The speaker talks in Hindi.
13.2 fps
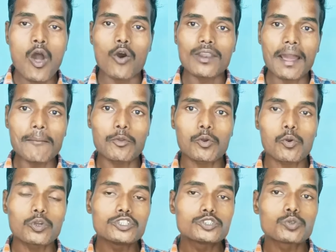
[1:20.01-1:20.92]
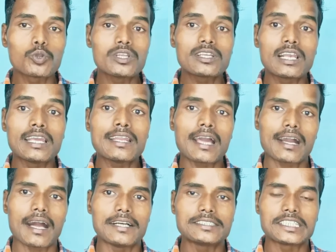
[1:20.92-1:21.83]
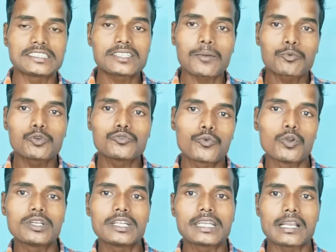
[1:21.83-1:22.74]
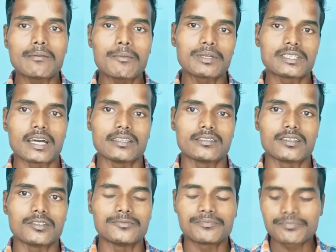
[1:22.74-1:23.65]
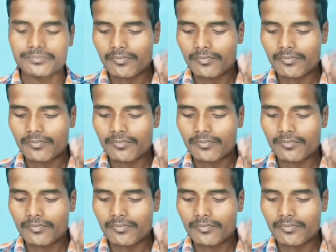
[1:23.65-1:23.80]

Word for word: और आप लोगों को स्टोरी लेना कहाँ से सब कुछ फुल डिटेल में बता देता हूँ